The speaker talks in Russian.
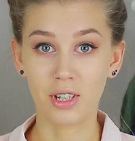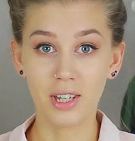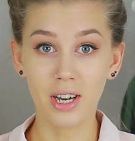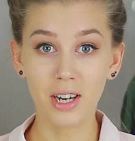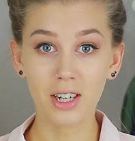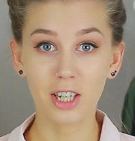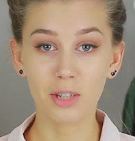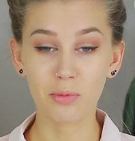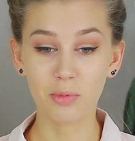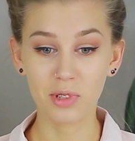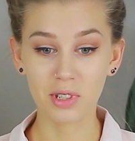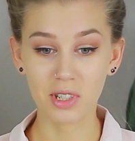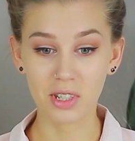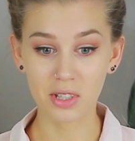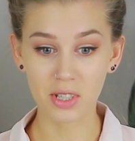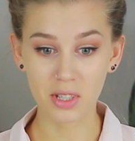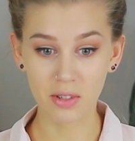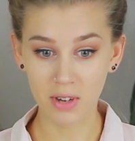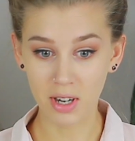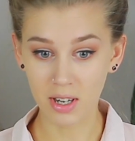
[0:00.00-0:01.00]
Я как бы
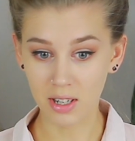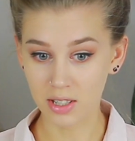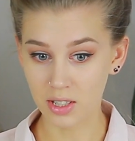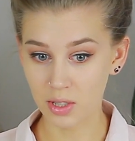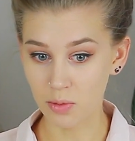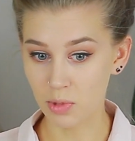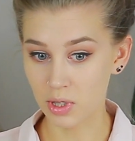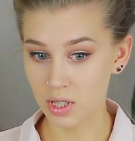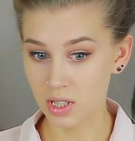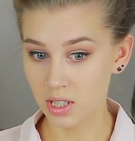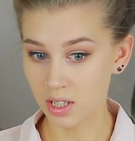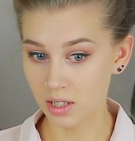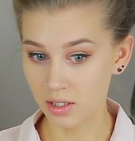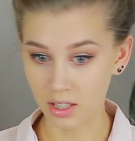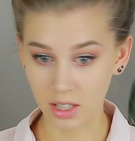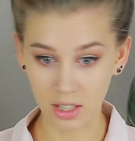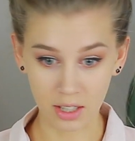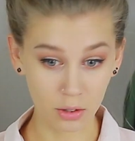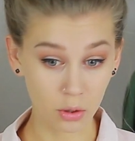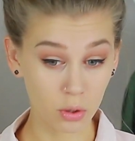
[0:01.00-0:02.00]
нарисовала себе
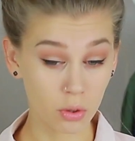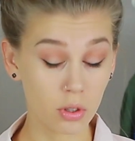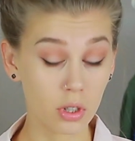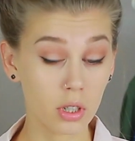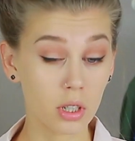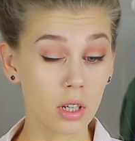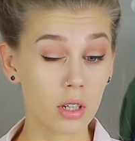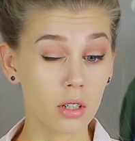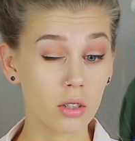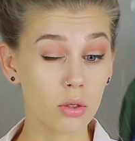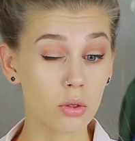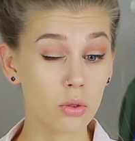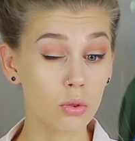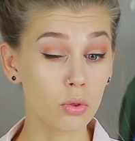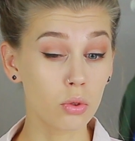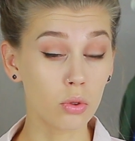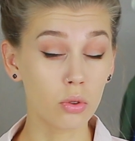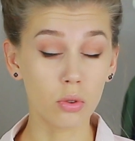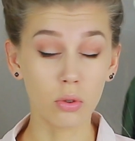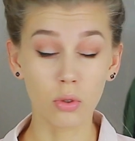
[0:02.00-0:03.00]
стрелки, которые я
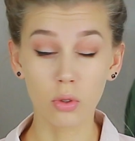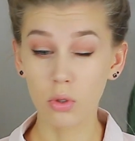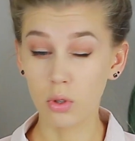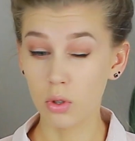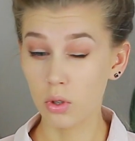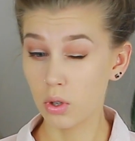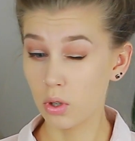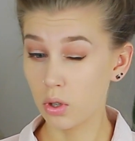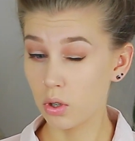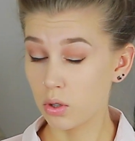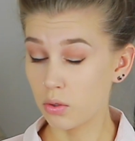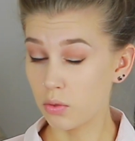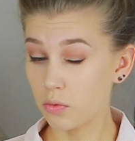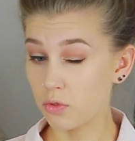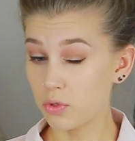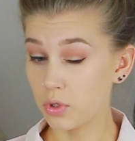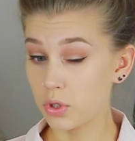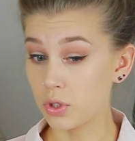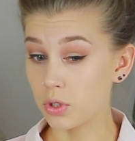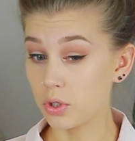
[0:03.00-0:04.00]
рисую
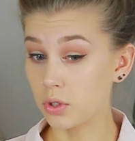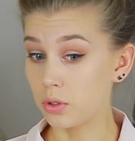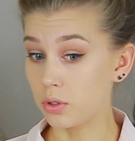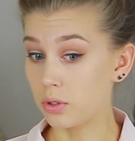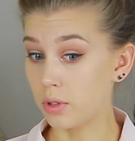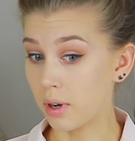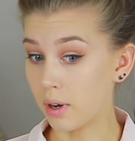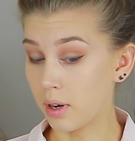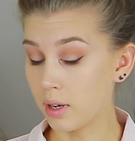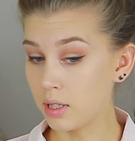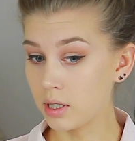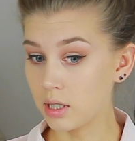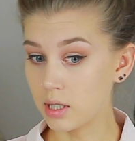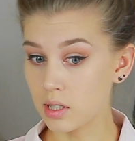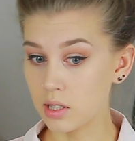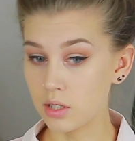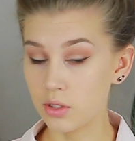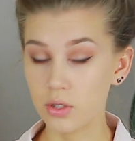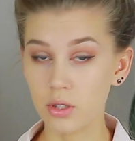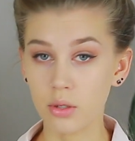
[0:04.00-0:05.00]
всегда,
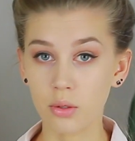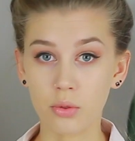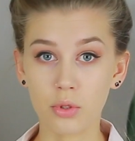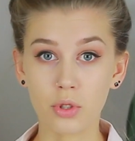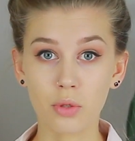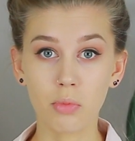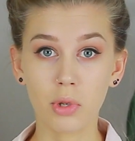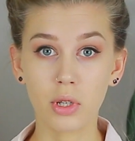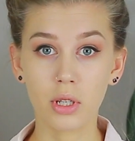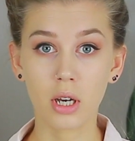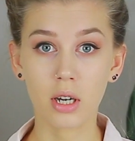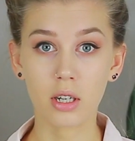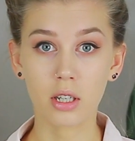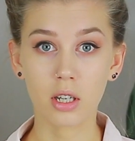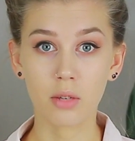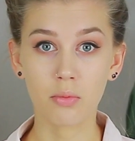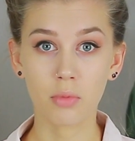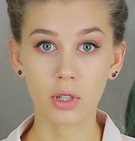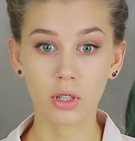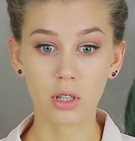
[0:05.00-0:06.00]
если делаю себе
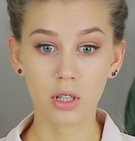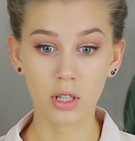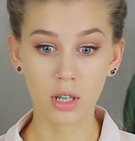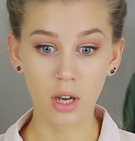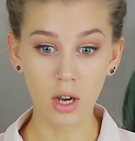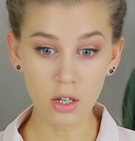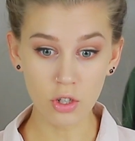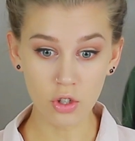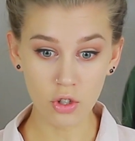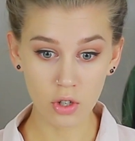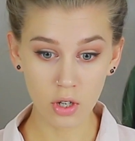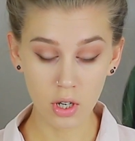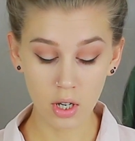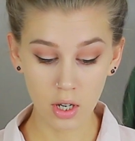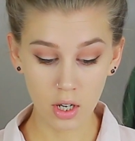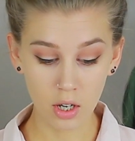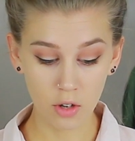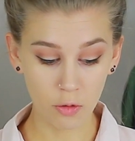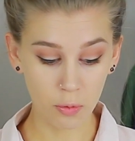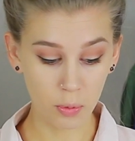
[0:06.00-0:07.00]
яркий макияж.
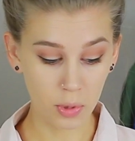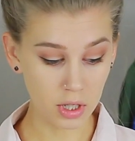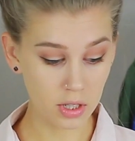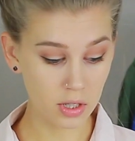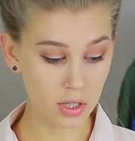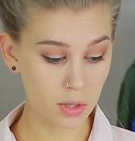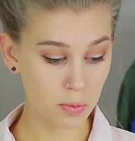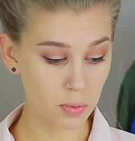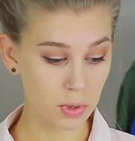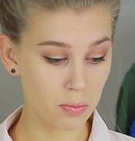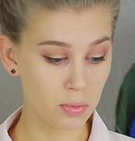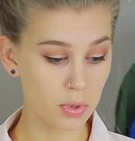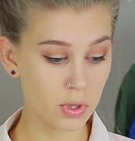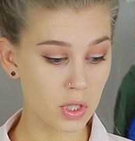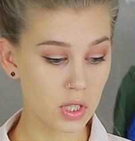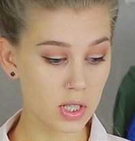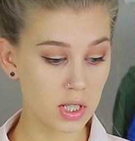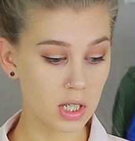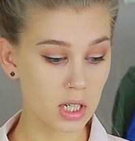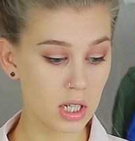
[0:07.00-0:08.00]
В принципе,
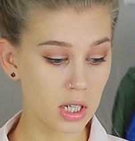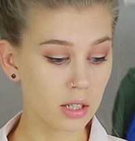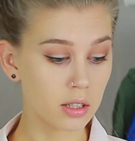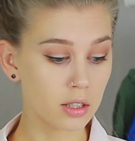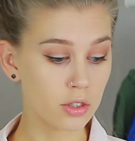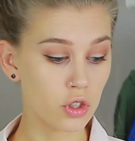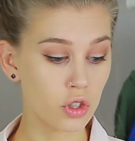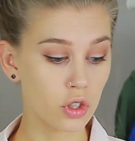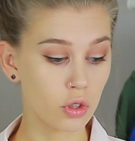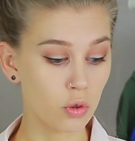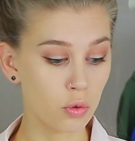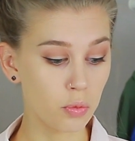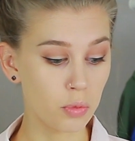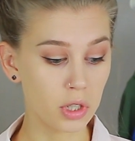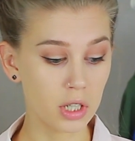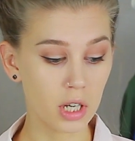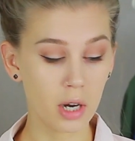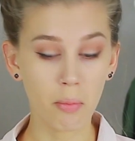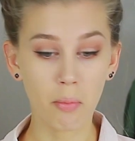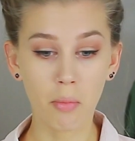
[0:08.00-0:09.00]
без стрелочек у
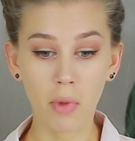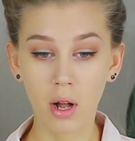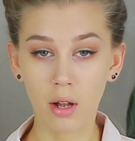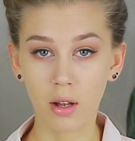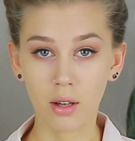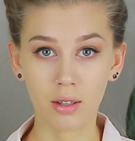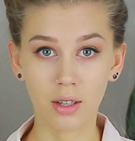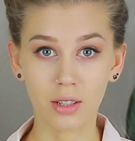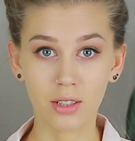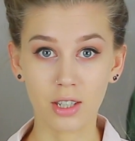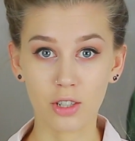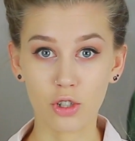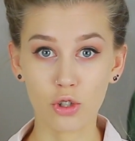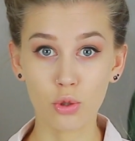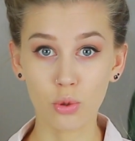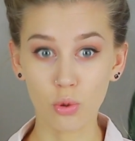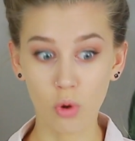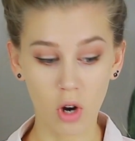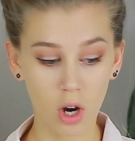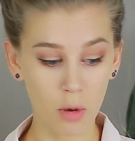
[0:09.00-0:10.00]
меня мало когда
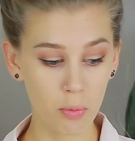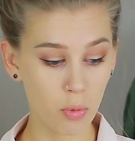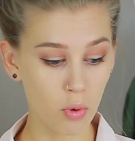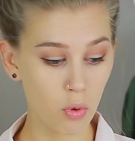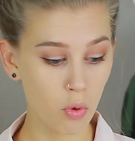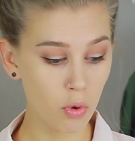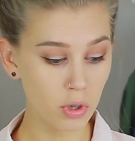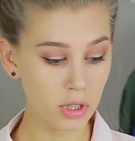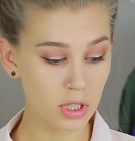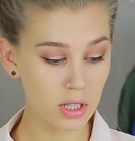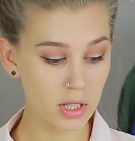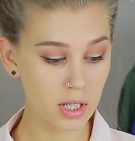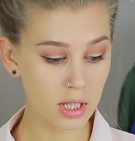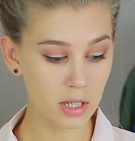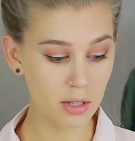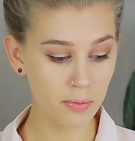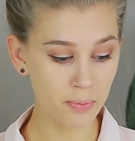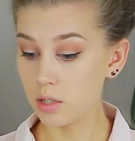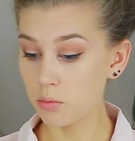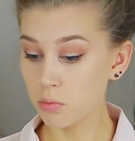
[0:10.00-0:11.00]
что
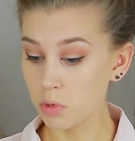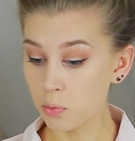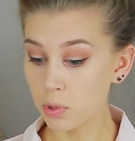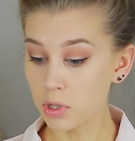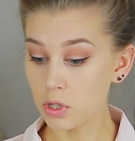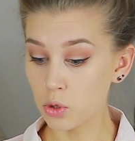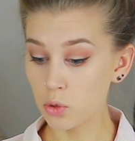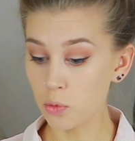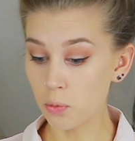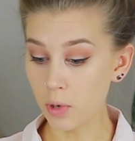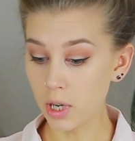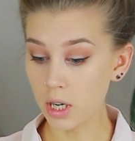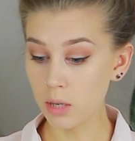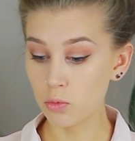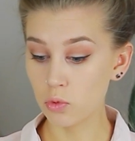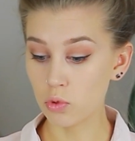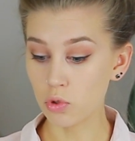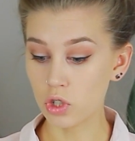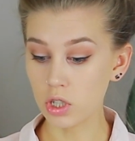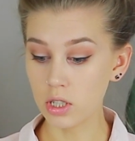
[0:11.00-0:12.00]
обходится. И мы
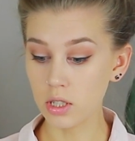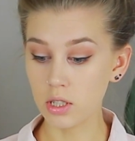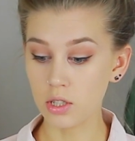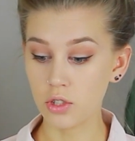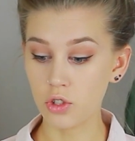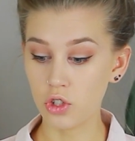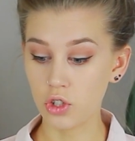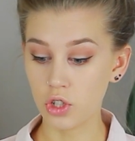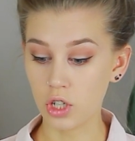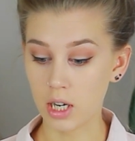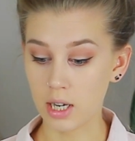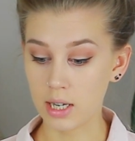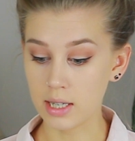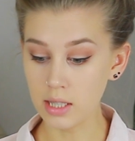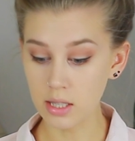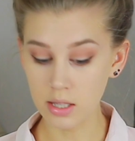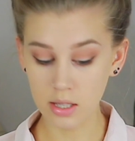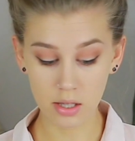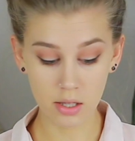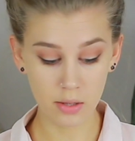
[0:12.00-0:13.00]
приступаем уже
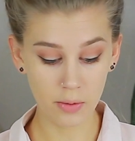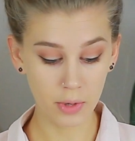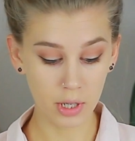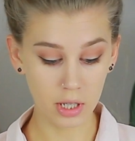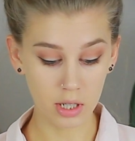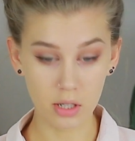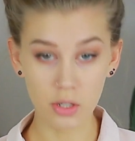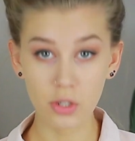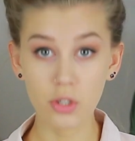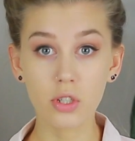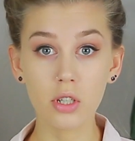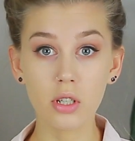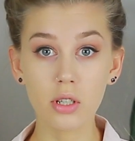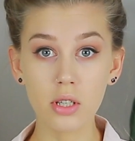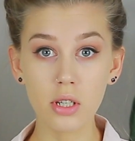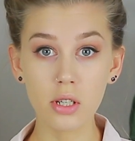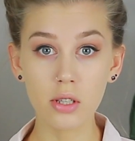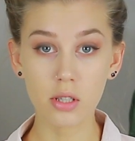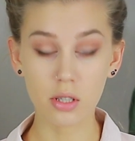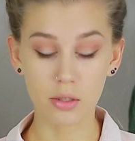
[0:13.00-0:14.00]
сейчас красить
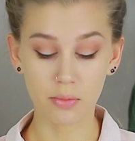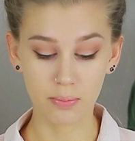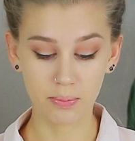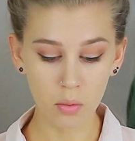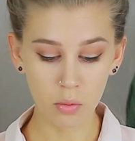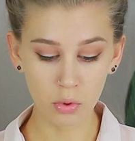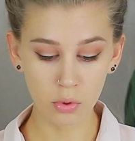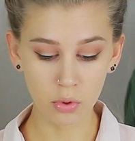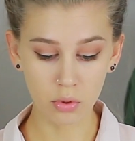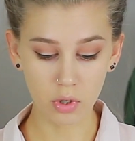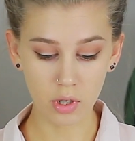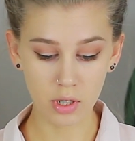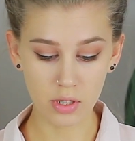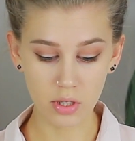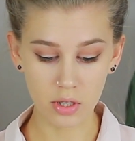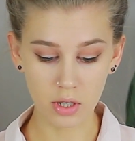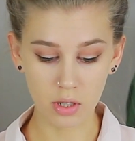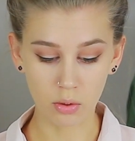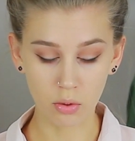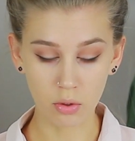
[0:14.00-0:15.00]
ресницы. Буду
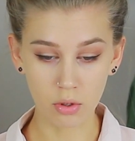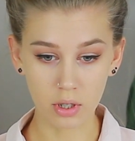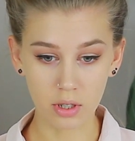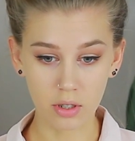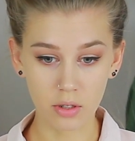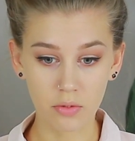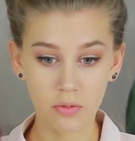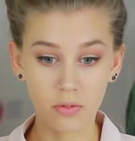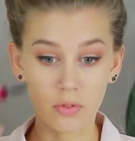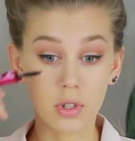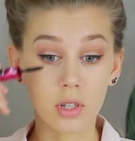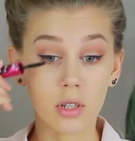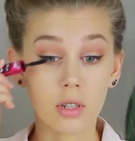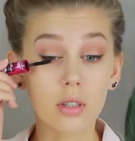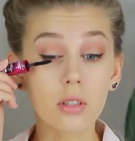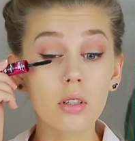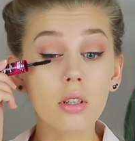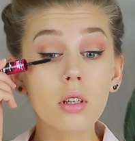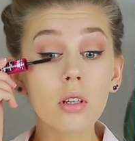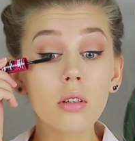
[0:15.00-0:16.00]
красить я только
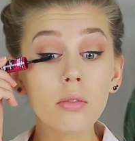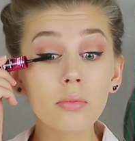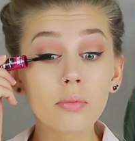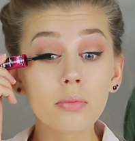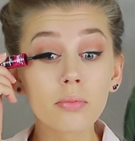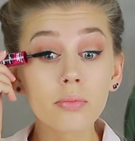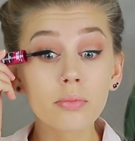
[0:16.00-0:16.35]
верхние,